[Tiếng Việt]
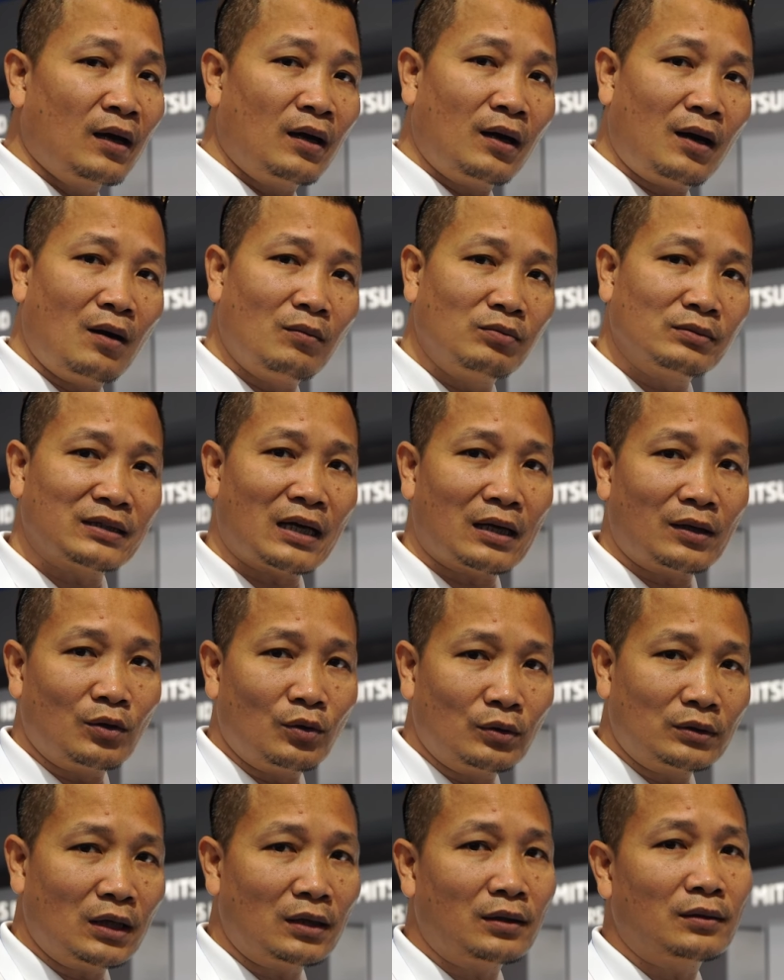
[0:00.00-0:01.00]
không gian
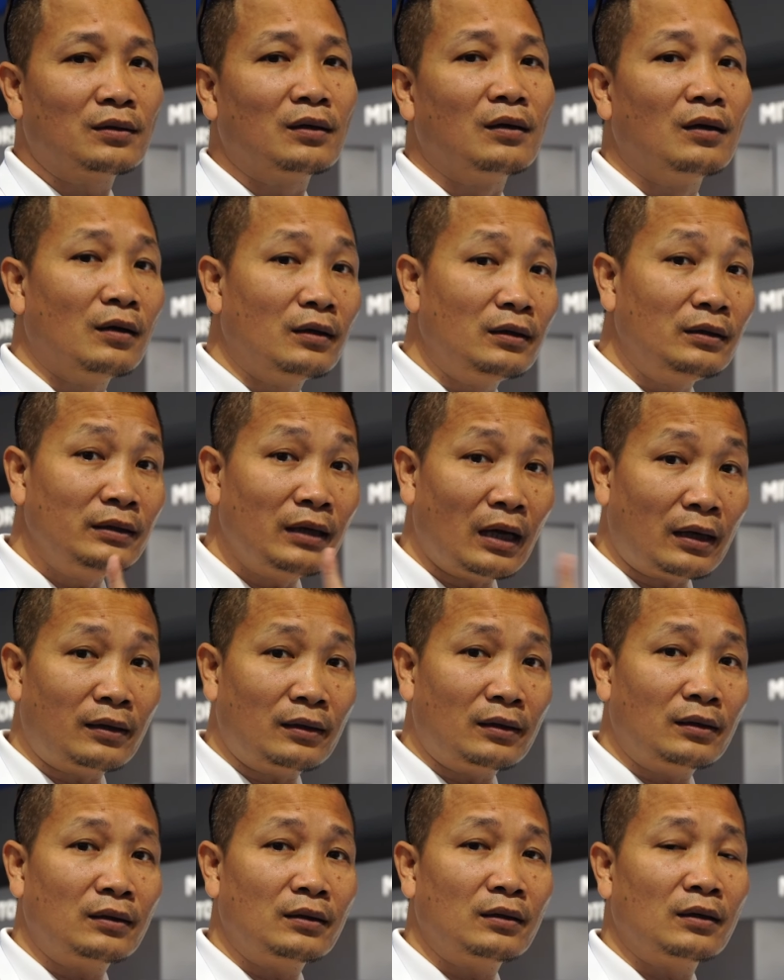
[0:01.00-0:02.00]
nội thất lớn
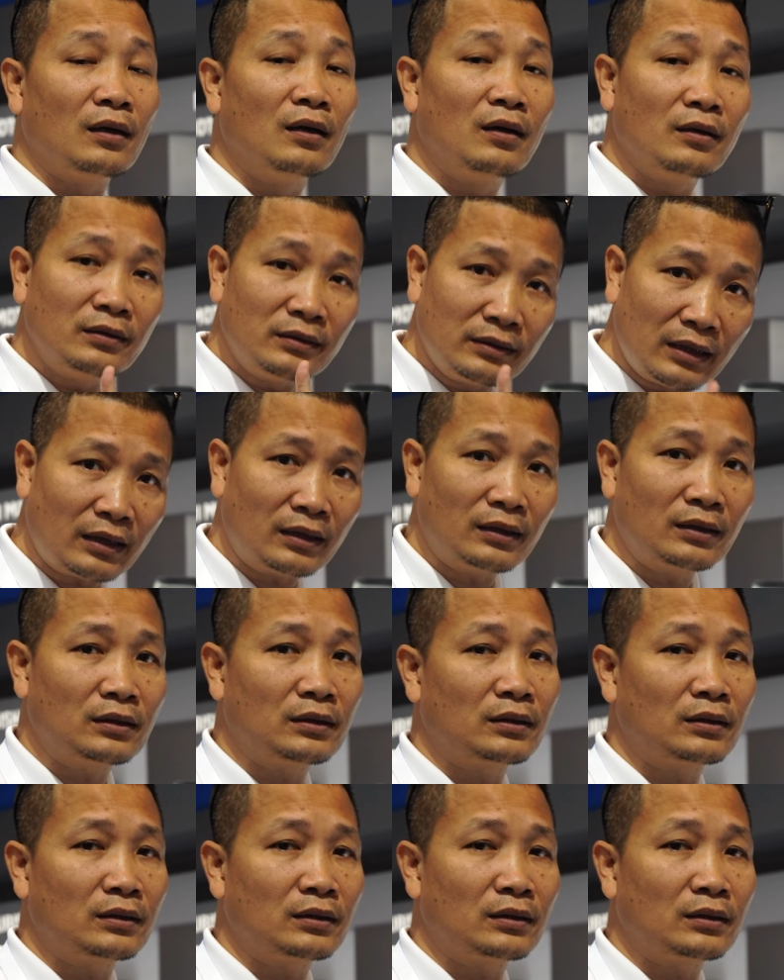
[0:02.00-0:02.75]
nhất